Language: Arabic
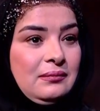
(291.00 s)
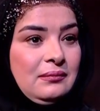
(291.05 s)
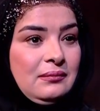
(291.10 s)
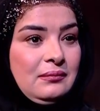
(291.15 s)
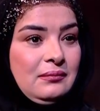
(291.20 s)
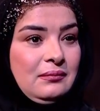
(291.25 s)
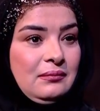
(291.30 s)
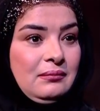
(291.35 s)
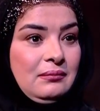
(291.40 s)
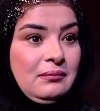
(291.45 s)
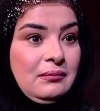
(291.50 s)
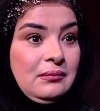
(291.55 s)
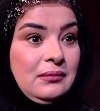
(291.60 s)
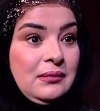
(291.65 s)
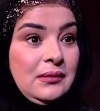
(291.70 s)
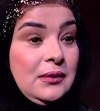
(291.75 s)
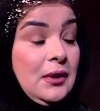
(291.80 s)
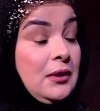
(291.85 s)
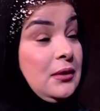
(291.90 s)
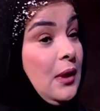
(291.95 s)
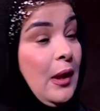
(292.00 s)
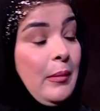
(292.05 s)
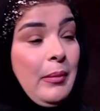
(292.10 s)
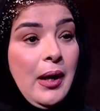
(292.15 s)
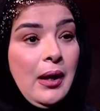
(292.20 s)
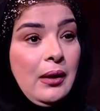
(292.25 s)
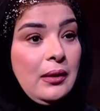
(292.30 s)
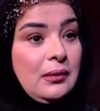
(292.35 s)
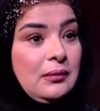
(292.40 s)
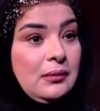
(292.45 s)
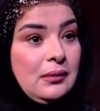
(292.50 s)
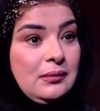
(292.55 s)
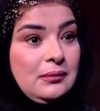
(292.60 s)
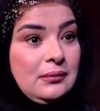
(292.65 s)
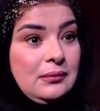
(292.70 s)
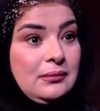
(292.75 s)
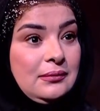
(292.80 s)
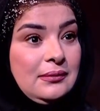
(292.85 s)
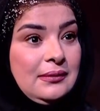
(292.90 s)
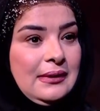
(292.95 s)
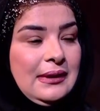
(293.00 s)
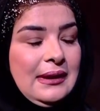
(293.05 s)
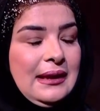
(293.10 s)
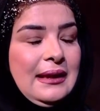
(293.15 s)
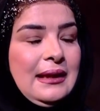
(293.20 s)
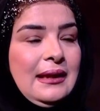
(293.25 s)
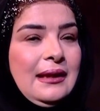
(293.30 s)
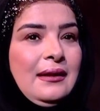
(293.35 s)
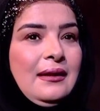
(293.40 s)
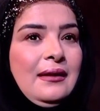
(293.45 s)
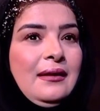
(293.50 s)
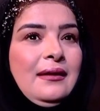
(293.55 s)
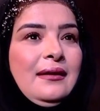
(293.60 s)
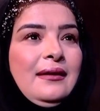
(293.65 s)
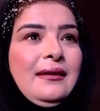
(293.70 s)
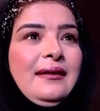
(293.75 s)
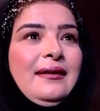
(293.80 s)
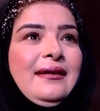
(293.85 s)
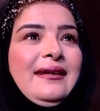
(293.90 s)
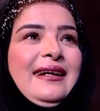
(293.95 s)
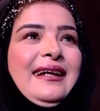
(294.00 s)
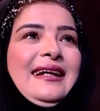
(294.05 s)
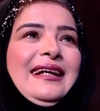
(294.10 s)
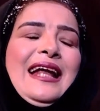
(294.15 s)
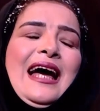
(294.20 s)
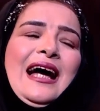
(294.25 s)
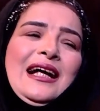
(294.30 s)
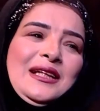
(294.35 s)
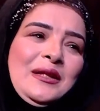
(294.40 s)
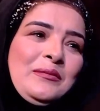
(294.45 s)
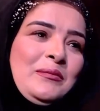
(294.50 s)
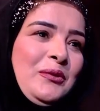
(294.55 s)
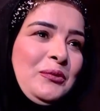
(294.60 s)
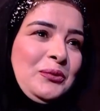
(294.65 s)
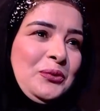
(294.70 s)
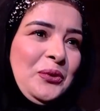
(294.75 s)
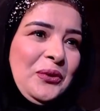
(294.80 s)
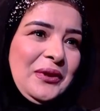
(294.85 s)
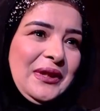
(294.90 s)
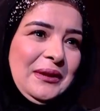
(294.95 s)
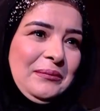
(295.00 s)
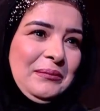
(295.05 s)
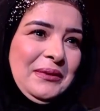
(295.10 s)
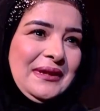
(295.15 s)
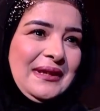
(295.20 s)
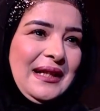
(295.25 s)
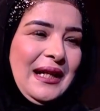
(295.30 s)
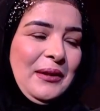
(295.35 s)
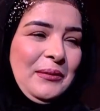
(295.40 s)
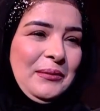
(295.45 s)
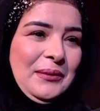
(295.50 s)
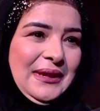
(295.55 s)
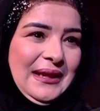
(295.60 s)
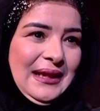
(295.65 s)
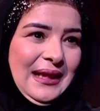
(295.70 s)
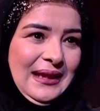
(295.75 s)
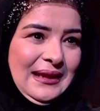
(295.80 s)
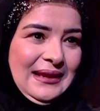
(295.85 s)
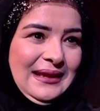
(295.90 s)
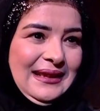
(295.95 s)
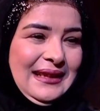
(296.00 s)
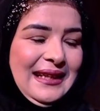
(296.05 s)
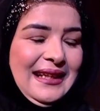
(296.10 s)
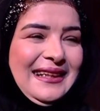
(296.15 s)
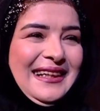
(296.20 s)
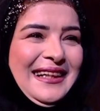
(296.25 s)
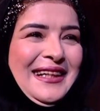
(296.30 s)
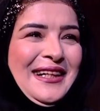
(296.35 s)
وجوديه طبعا بمعنى لا ده موضوع كبير قوي يعني يعني